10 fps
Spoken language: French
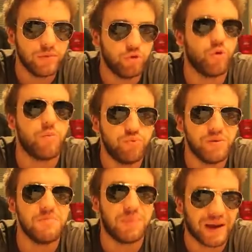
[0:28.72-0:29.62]

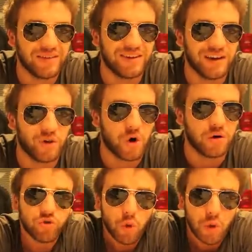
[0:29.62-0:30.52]
depuis presque un an.
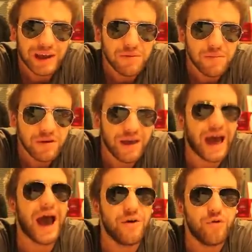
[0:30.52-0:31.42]
Son crime
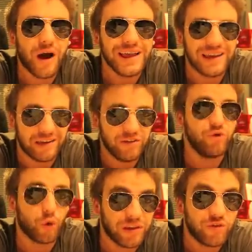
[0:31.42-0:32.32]
avoir écrit
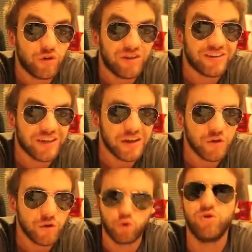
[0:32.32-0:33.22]
sur des
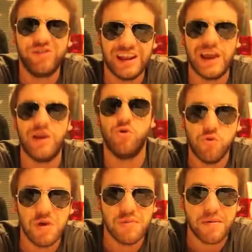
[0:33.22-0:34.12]
sociétés dont il est
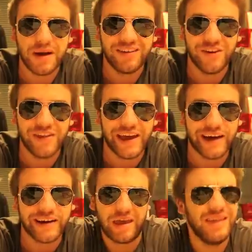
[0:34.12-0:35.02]
lui-même
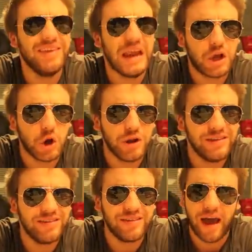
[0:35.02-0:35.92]
actionnaire. Et Neil
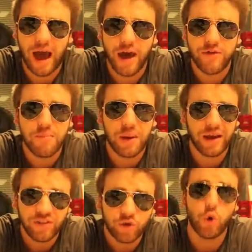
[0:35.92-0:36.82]
Collins avait
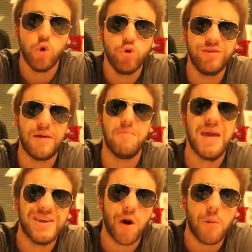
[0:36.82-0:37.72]
presque l'une des
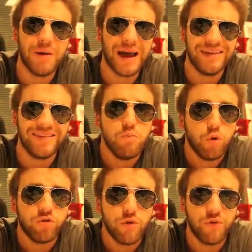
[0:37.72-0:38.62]
meilleures places
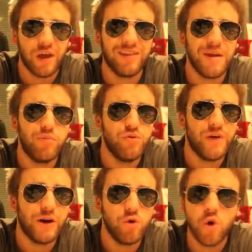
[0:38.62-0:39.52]
pour se faire des
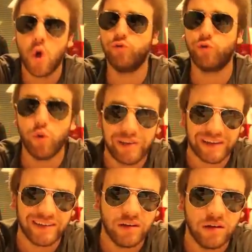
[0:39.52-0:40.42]
plus-values de
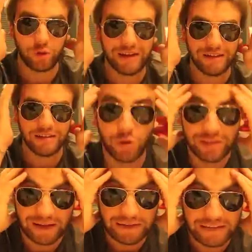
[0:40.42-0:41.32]
dingue, dingue,
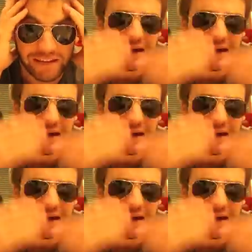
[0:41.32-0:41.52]
dingue,